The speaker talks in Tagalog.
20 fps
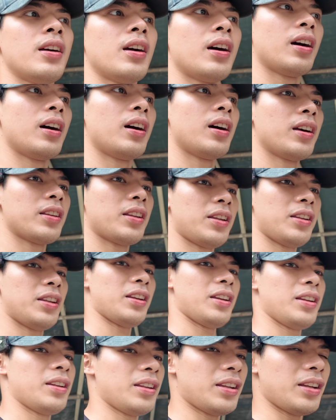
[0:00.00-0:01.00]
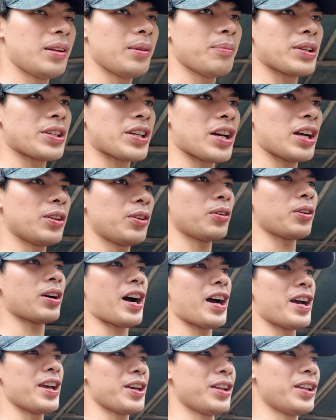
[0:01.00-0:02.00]
At hindi, hindi masyadong
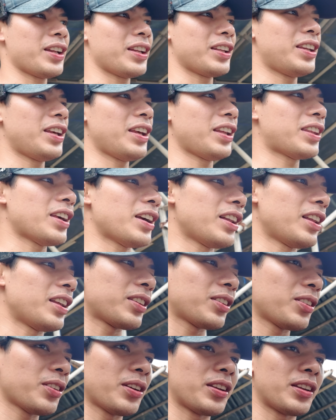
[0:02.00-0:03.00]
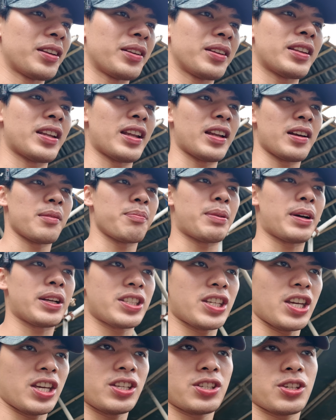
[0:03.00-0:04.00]
kaya ng detail na to eh. Talagang pang
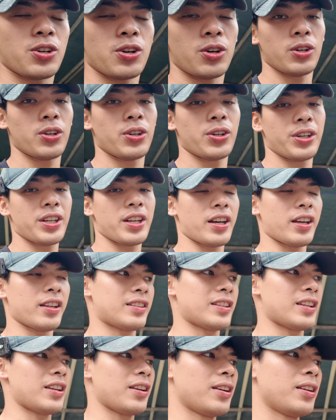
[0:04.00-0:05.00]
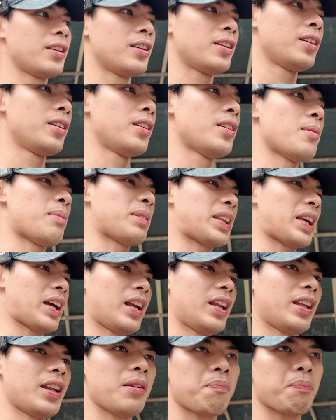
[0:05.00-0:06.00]
change color na kasi
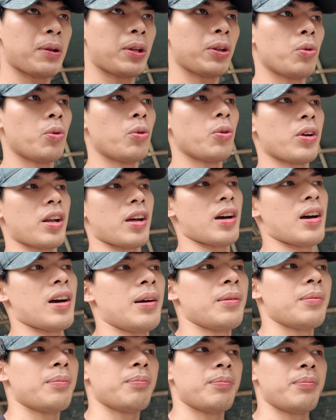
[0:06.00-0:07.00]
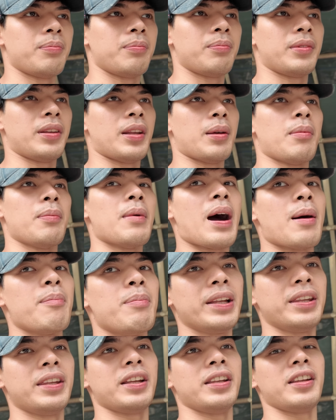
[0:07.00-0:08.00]
matagal na yung pintura,
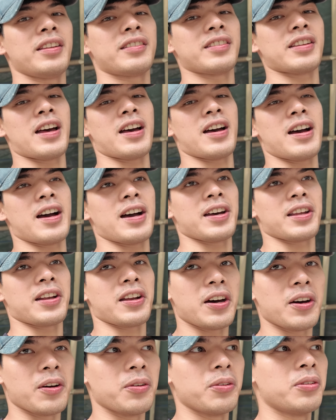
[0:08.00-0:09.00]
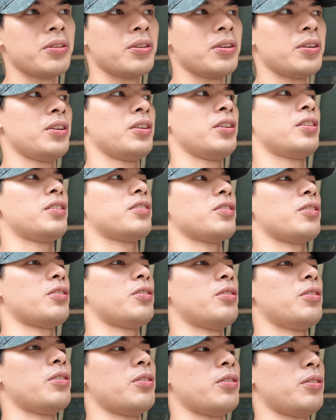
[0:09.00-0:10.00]
nagbabad na din sa araw. So,
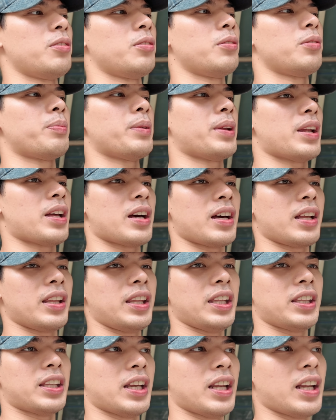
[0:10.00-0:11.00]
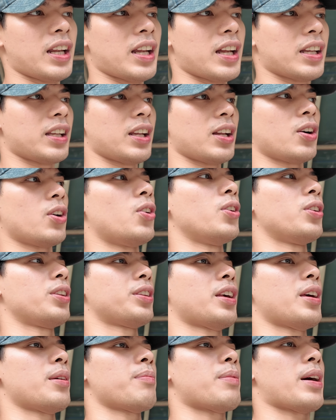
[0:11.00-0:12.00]
pina-detail lang natin ng
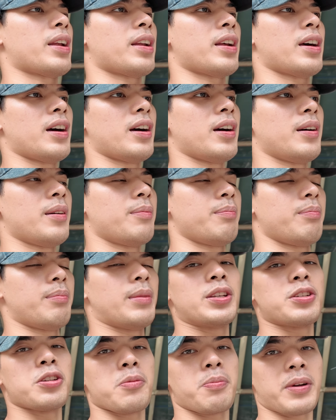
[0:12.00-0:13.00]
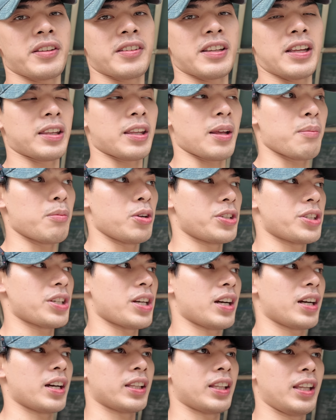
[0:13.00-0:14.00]
konti para medyo presentable
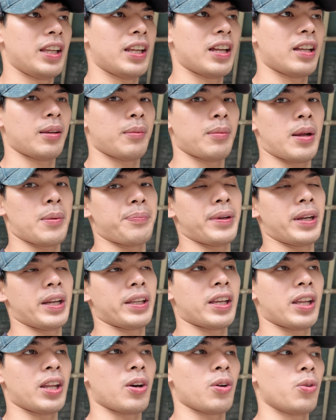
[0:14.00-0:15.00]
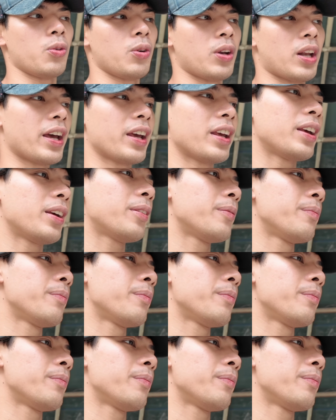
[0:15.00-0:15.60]
siya hanggang hindi natin mapilitan ng kulay.